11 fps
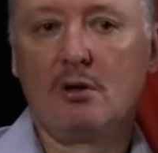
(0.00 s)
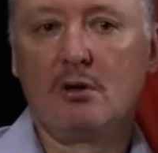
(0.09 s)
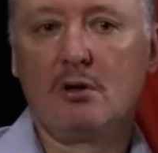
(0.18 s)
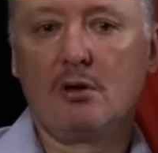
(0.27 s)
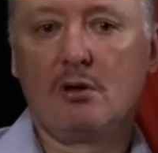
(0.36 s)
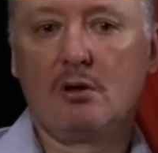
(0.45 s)

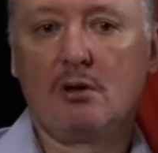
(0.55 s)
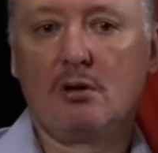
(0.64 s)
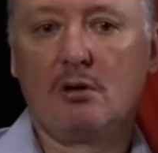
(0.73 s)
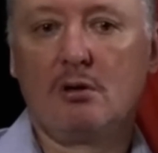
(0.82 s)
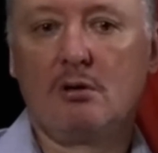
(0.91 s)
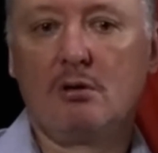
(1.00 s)

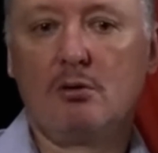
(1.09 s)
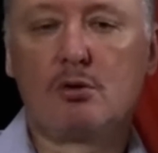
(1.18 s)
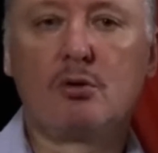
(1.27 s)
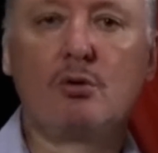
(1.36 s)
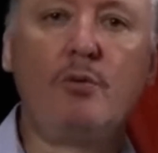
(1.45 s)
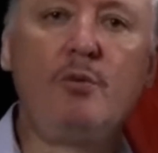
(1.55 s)
Э,
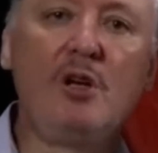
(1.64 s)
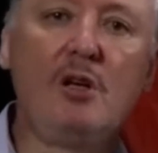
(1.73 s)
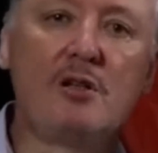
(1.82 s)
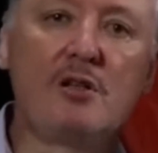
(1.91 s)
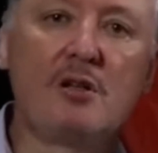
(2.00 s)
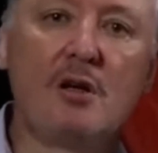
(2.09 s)

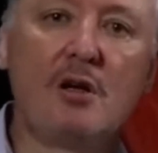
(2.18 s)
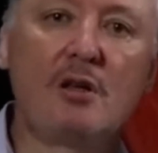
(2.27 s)
усугубились